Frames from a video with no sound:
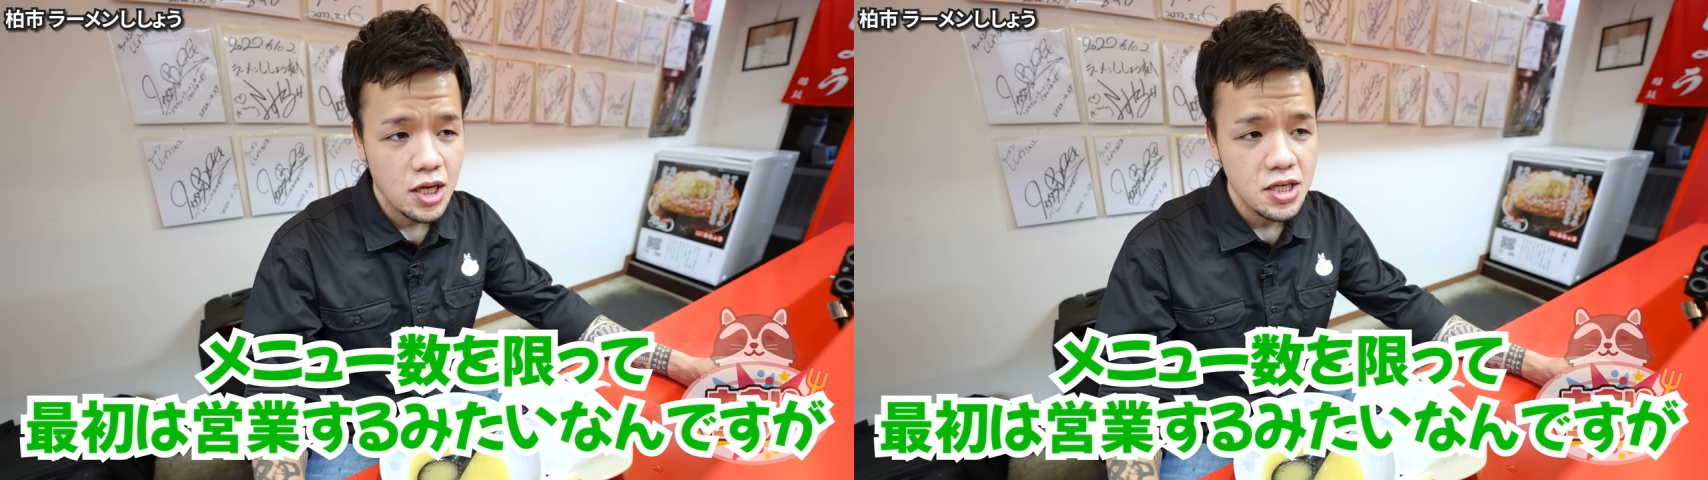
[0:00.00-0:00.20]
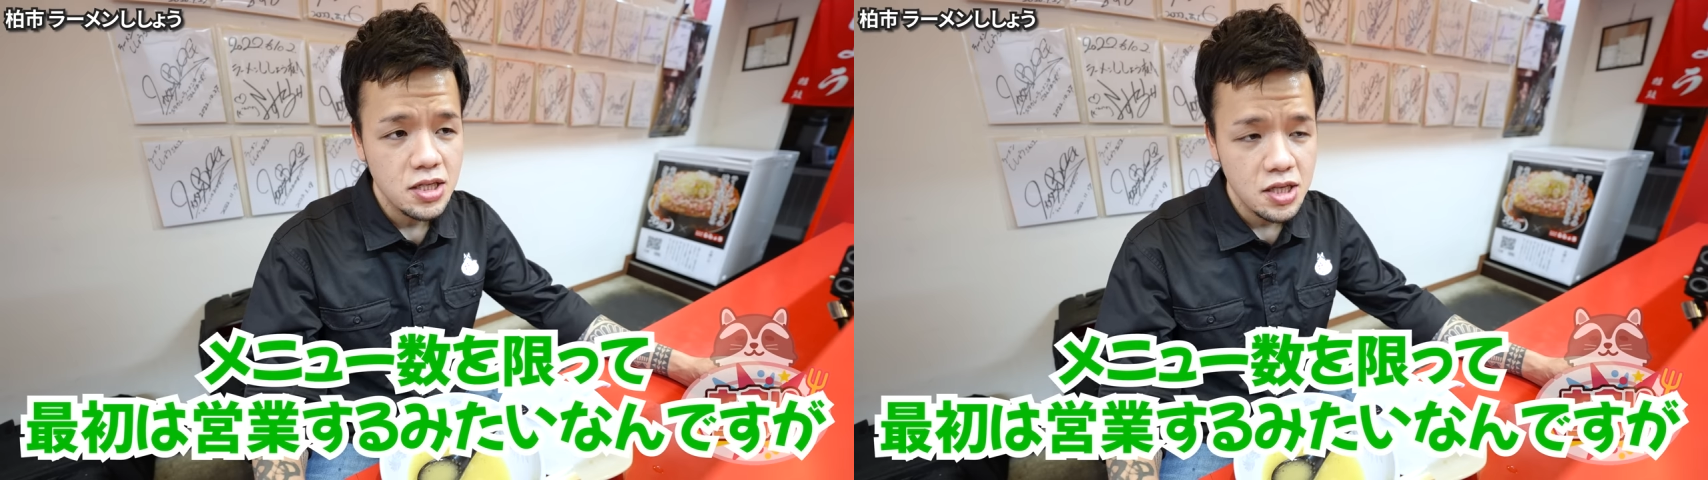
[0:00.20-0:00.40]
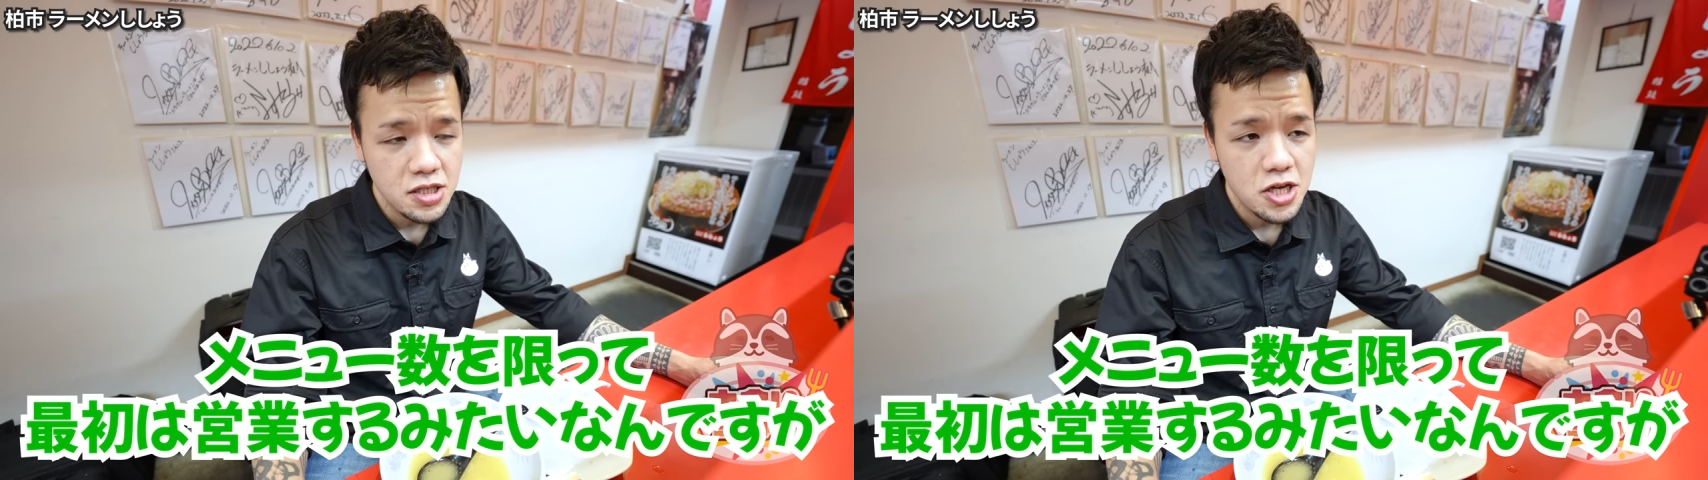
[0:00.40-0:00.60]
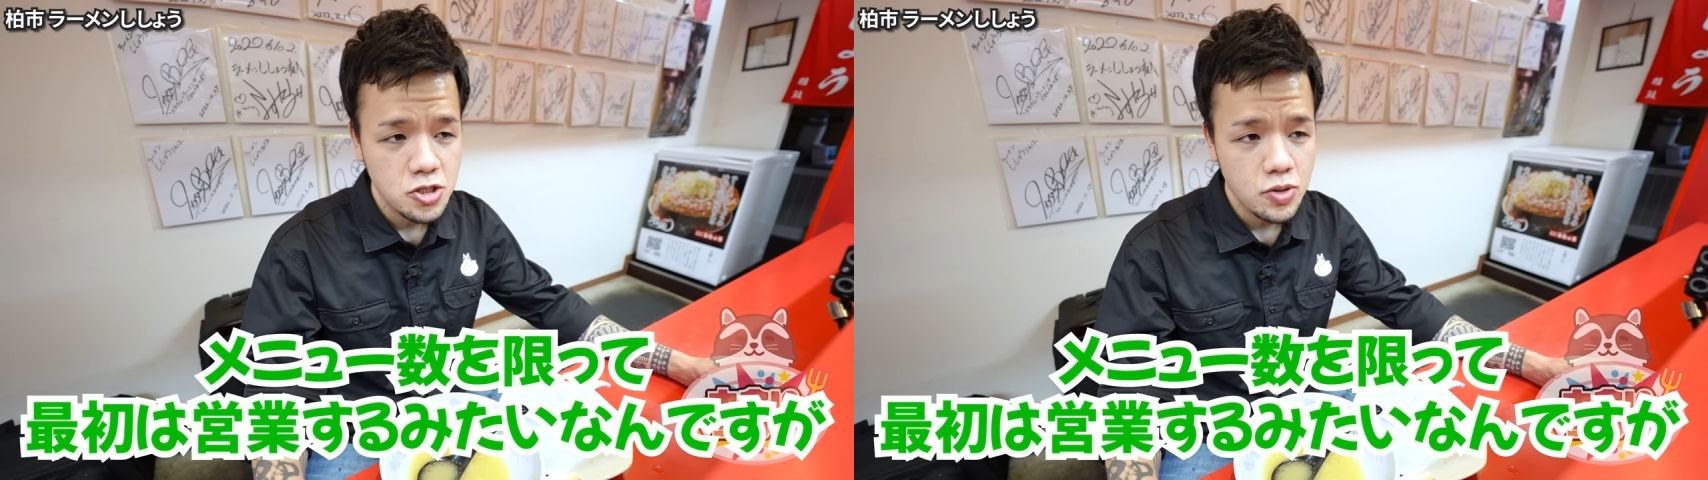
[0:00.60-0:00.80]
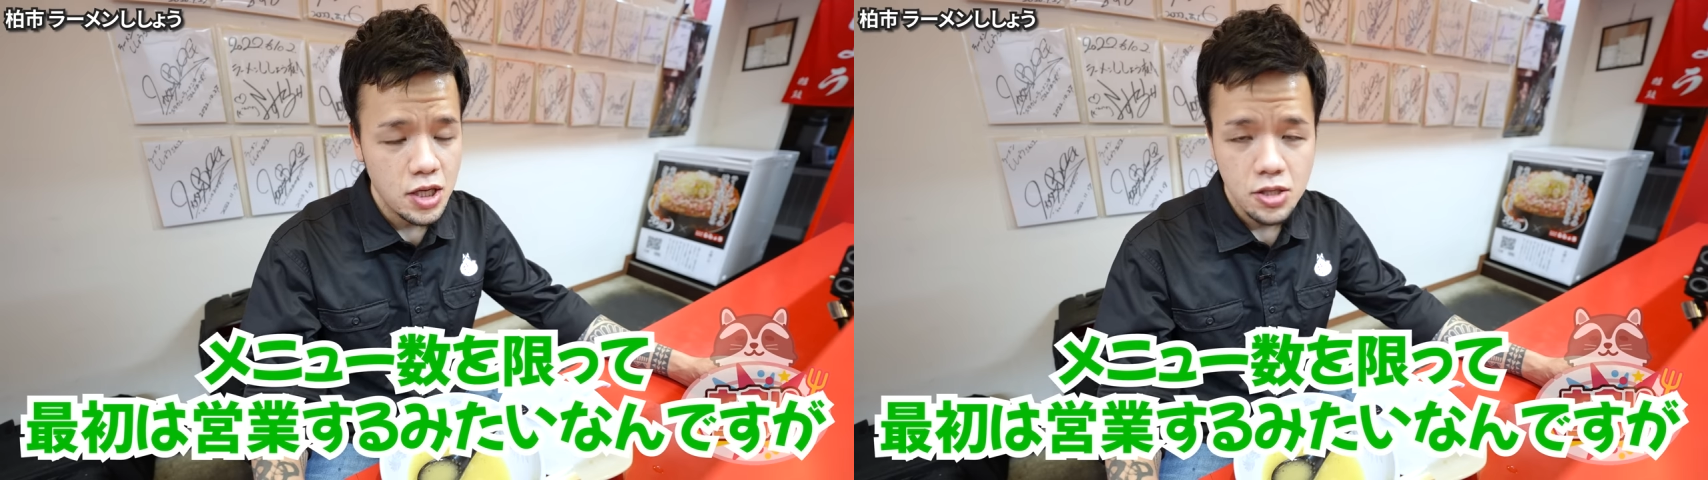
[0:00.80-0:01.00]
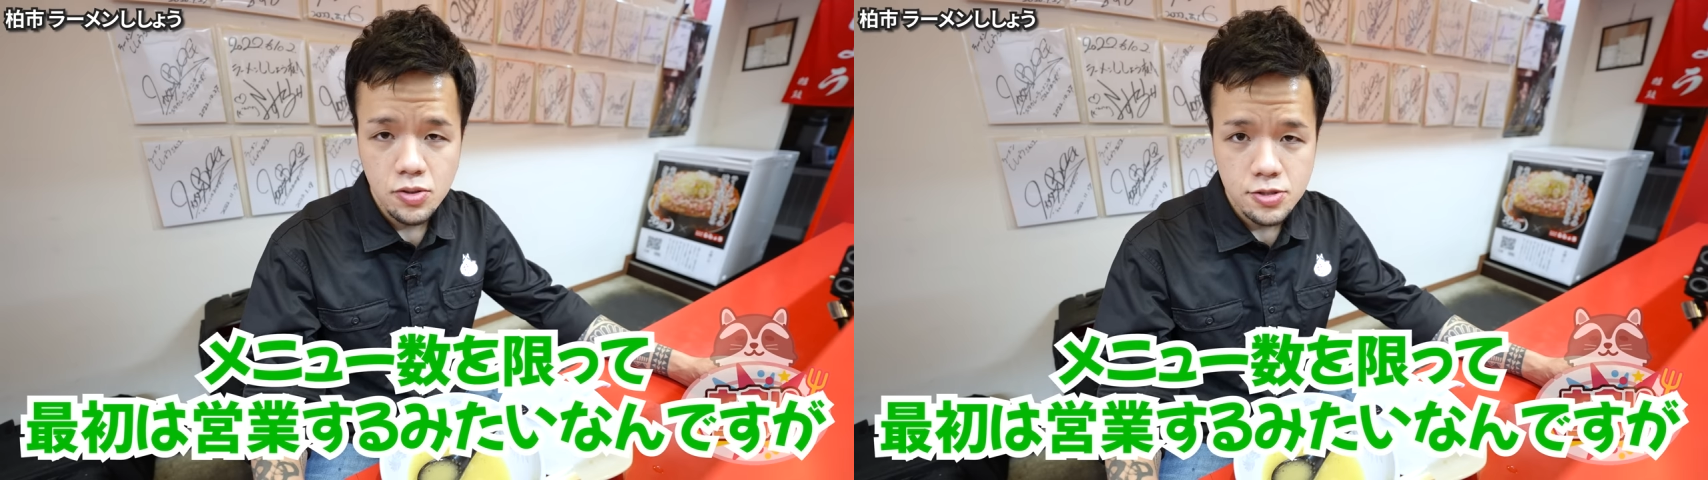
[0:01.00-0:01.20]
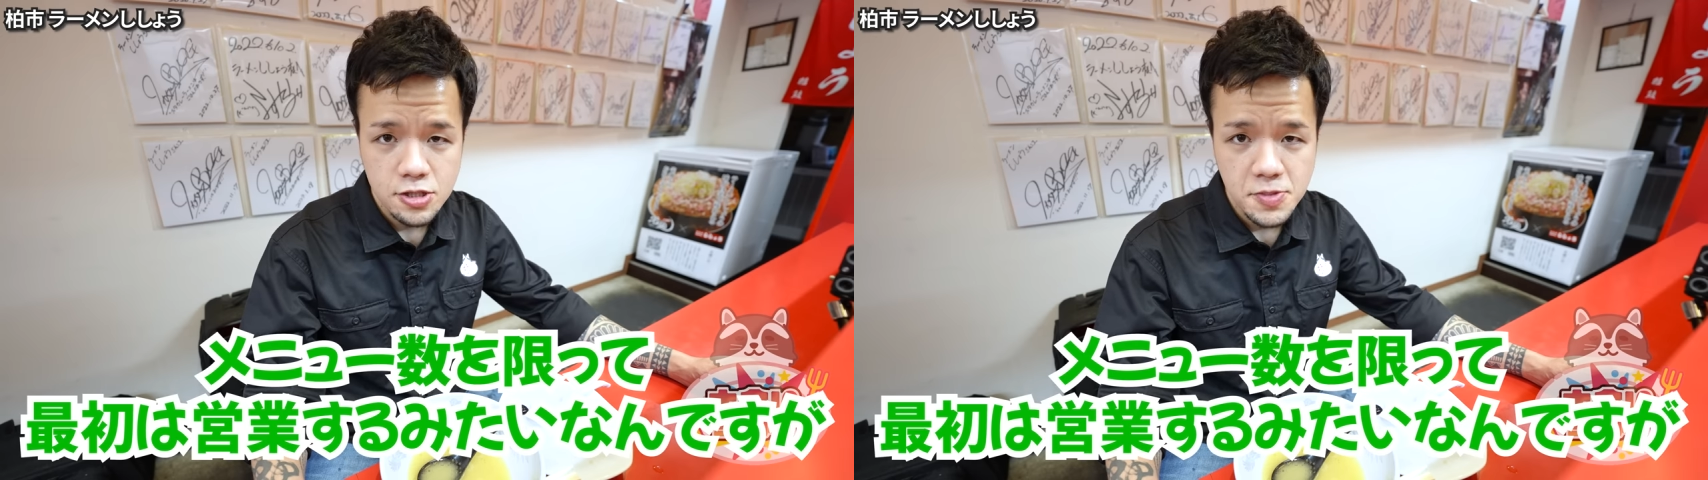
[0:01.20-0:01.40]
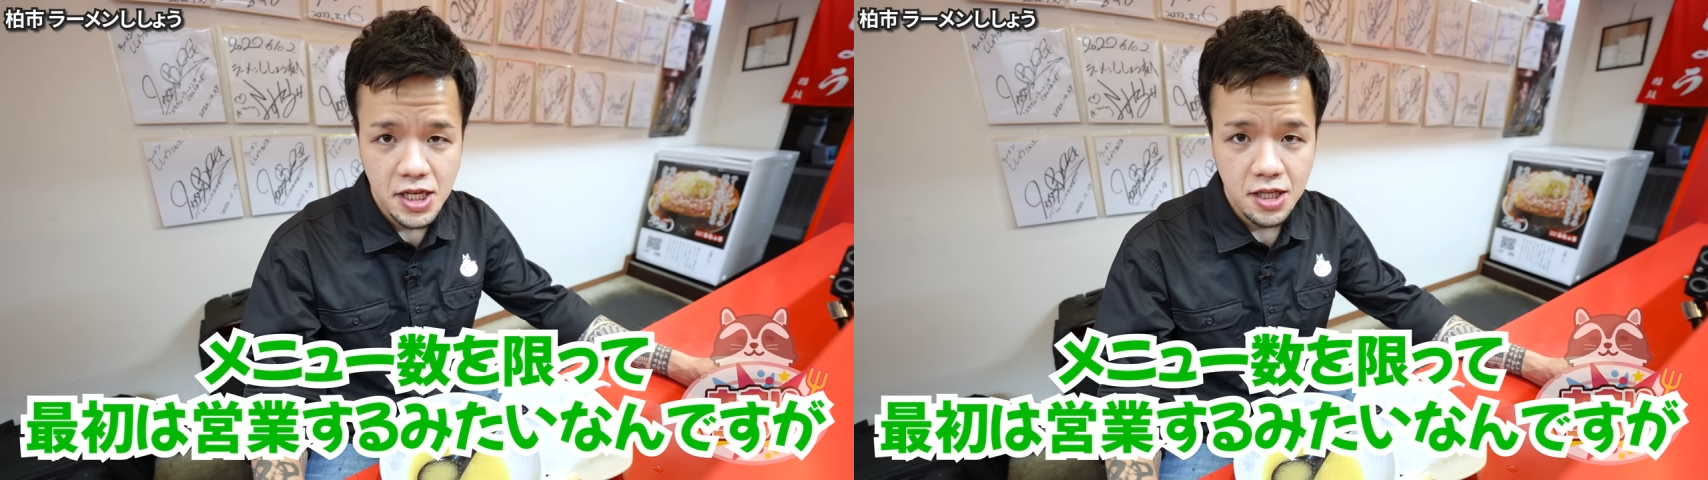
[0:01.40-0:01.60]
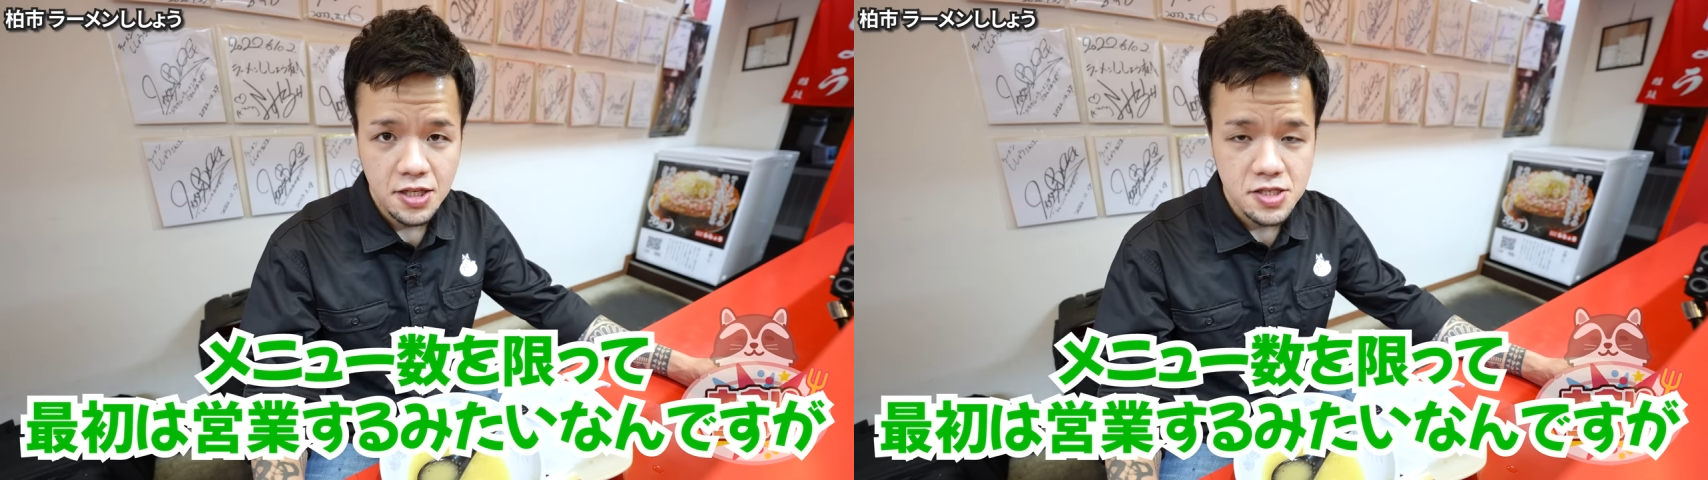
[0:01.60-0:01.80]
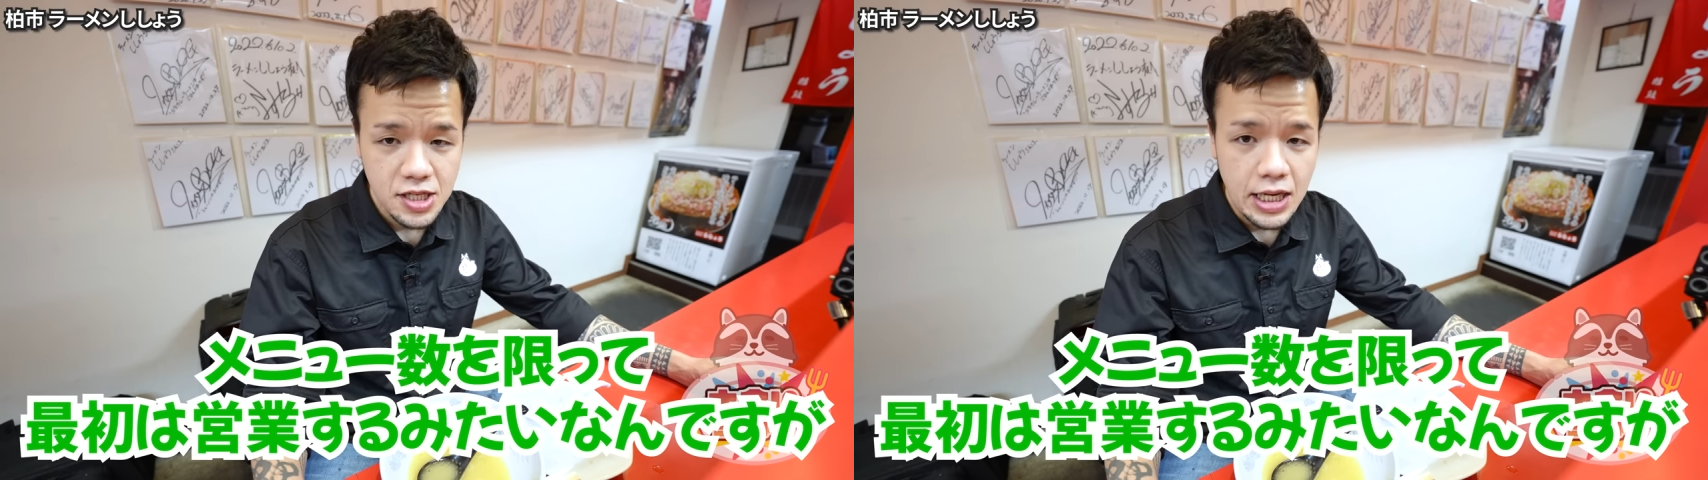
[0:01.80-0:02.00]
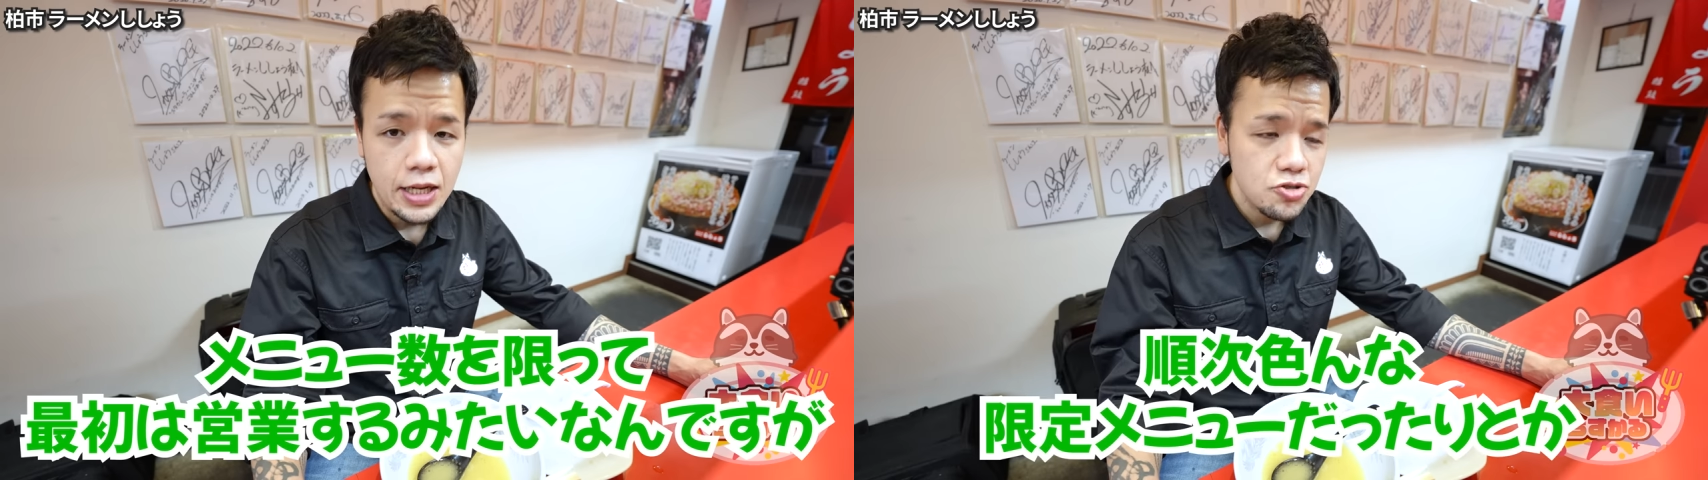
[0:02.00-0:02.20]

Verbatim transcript: 限って最初は営業するみたいなんですが、